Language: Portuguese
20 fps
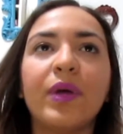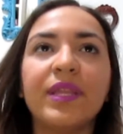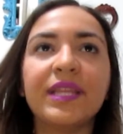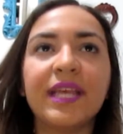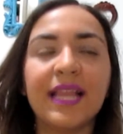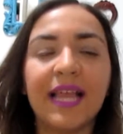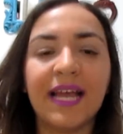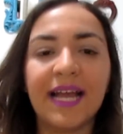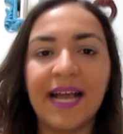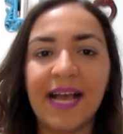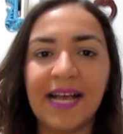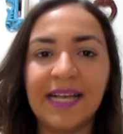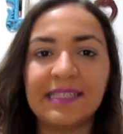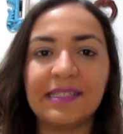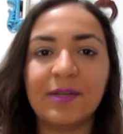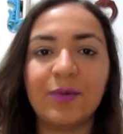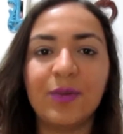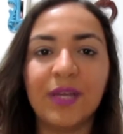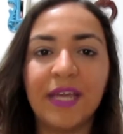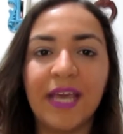Quando ela
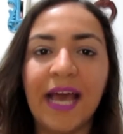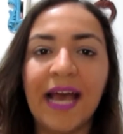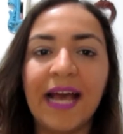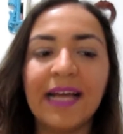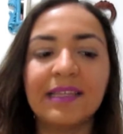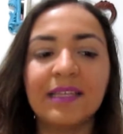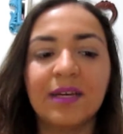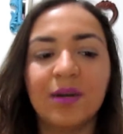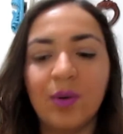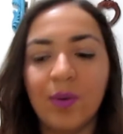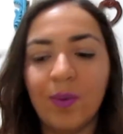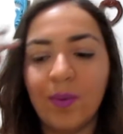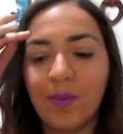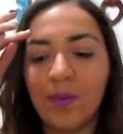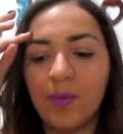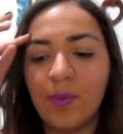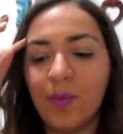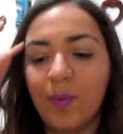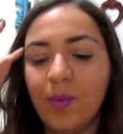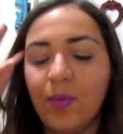casa obrigada
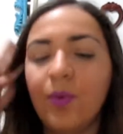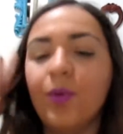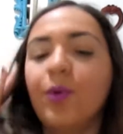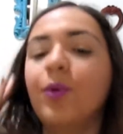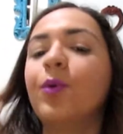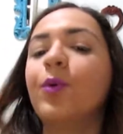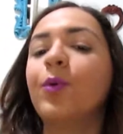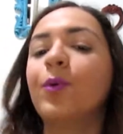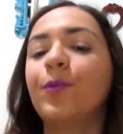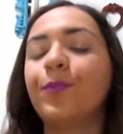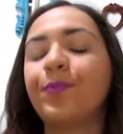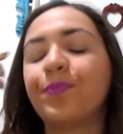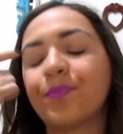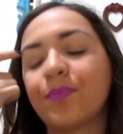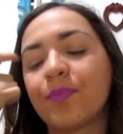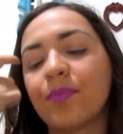com o,